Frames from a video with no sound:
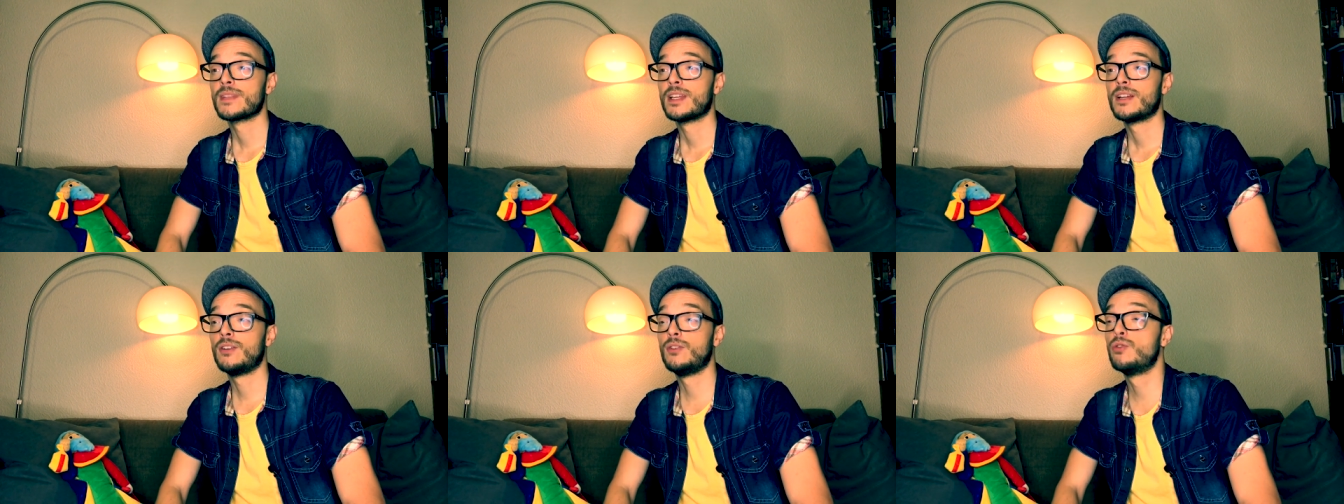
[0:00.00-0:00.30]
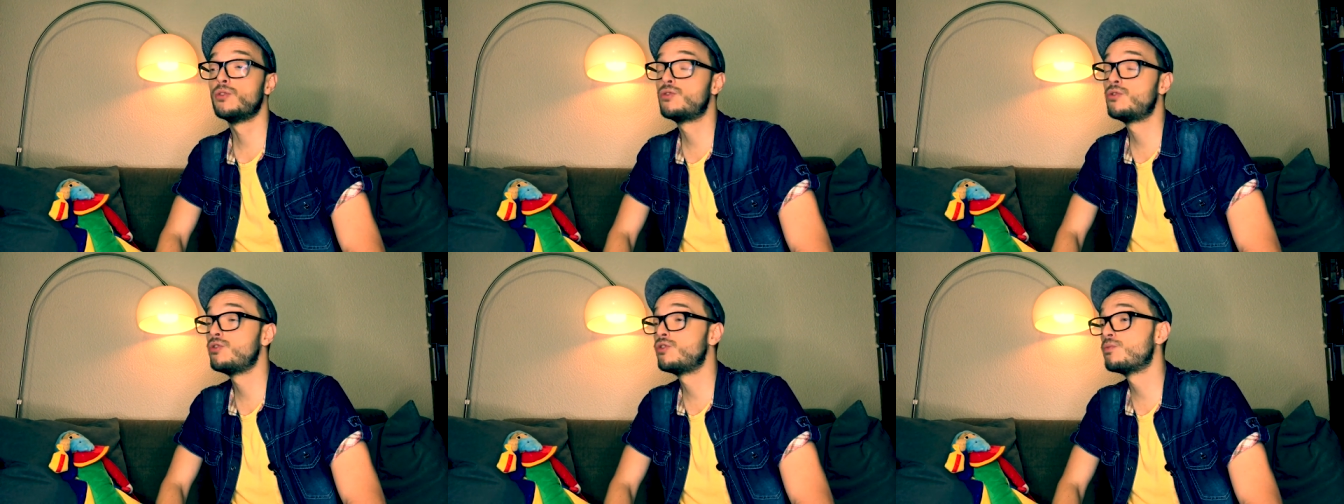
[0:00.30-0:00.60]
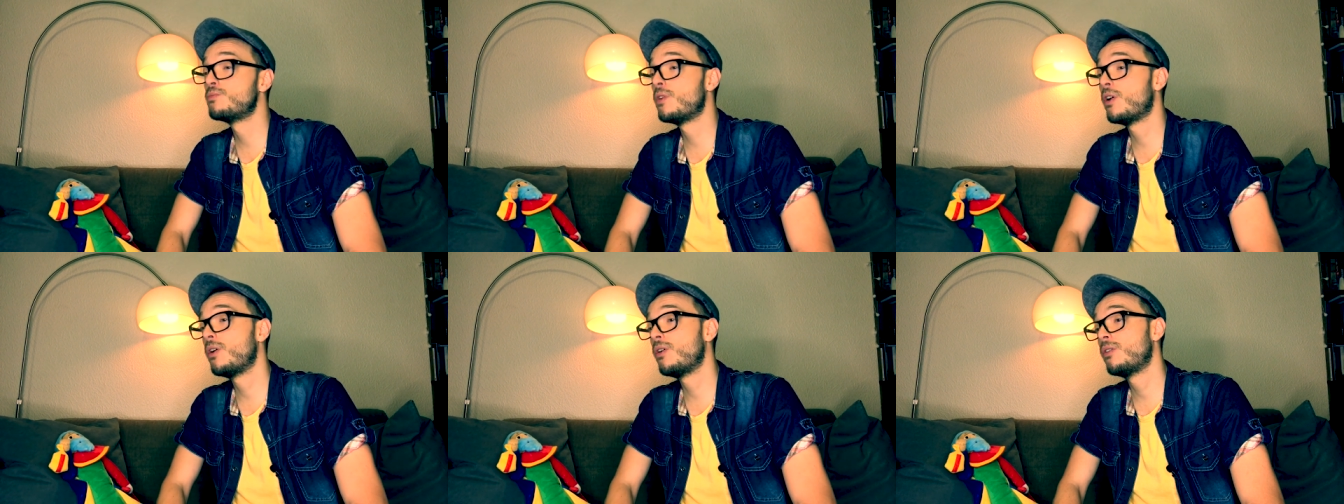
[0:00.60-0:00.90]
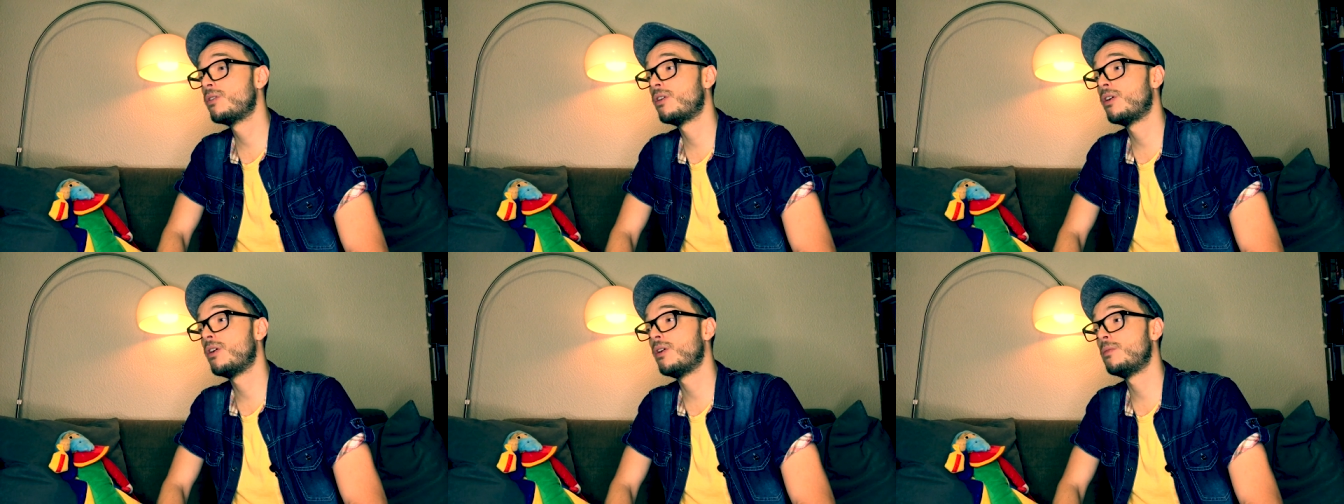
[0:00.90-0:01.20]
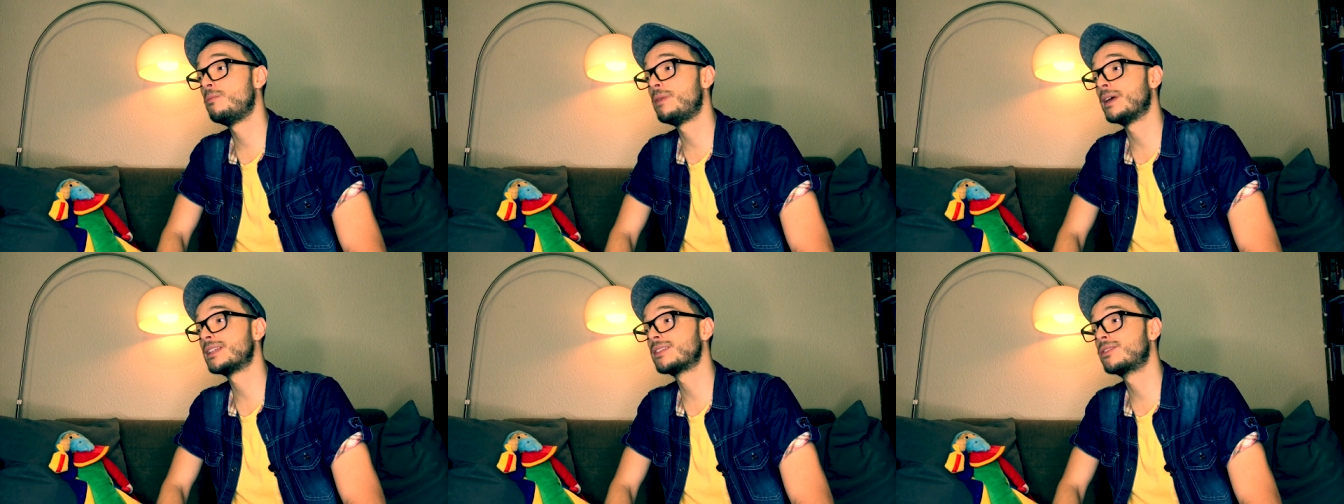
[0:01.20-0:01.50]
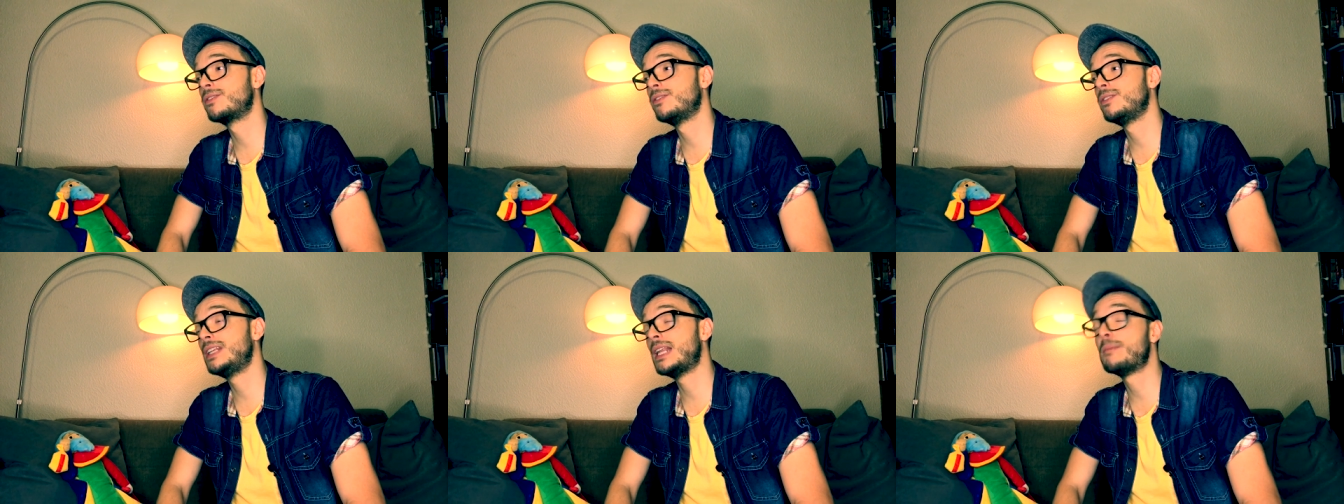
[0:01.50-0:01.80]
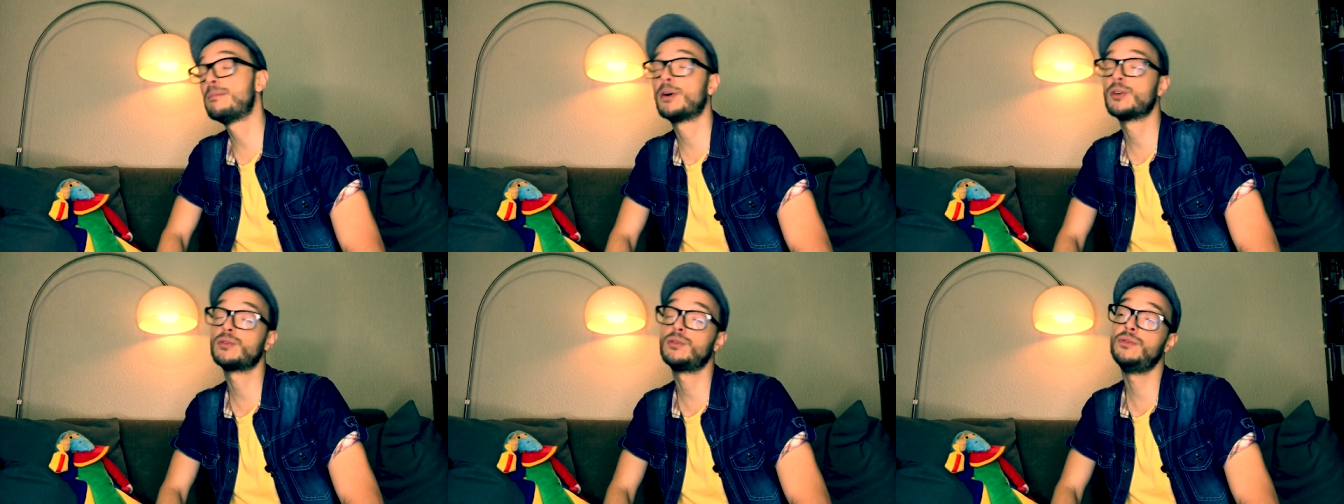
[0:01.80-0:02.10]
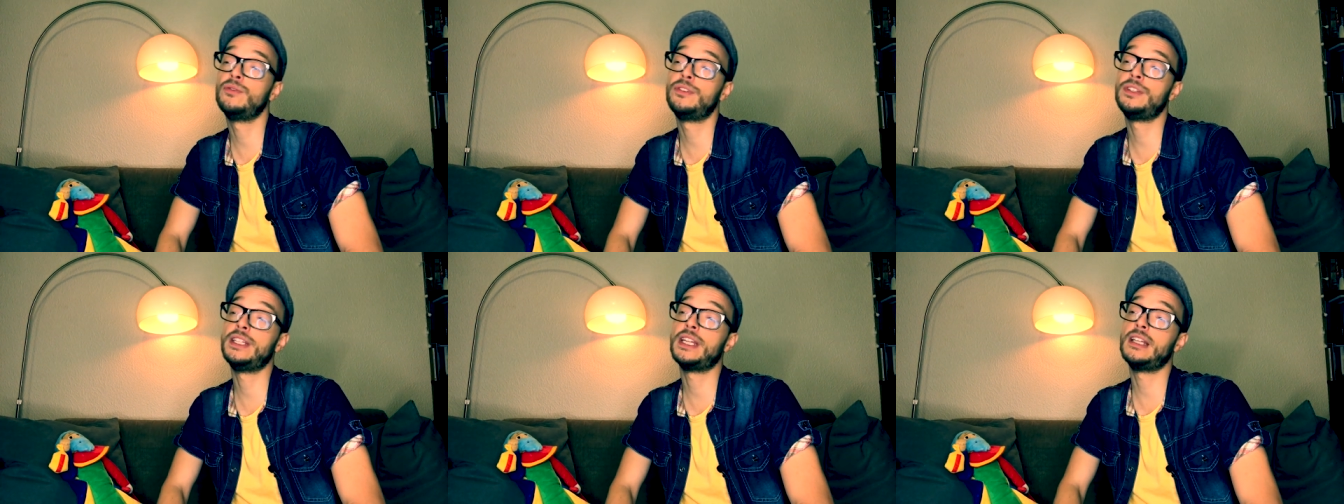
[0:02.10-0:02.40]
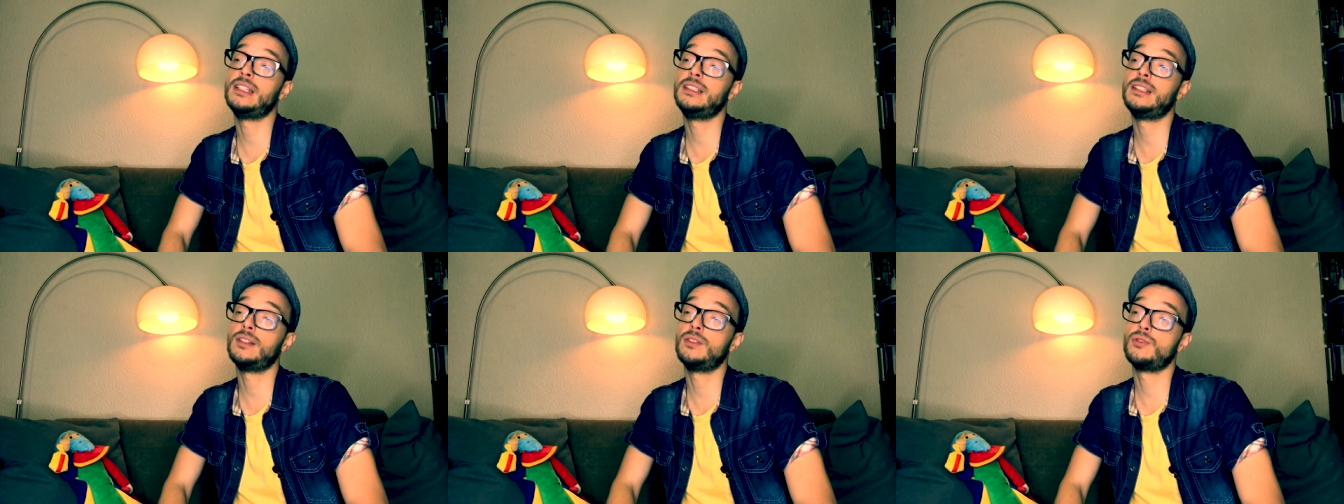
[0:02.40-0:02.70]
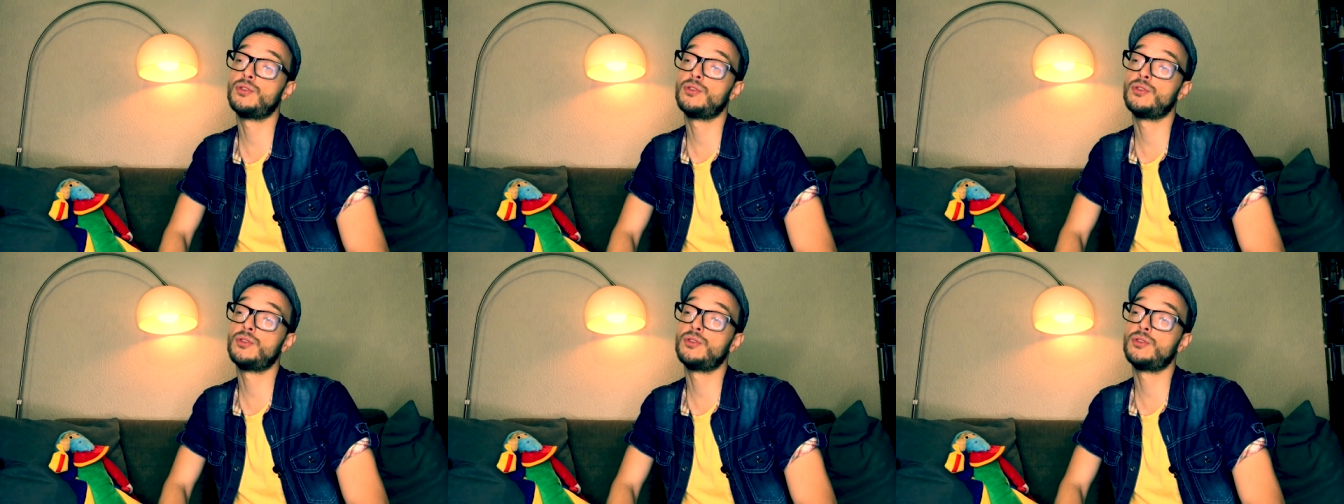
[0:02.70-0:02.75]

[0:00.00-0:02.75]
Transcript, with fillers: le jugement, parce euh, parce qu'il apporte une finalité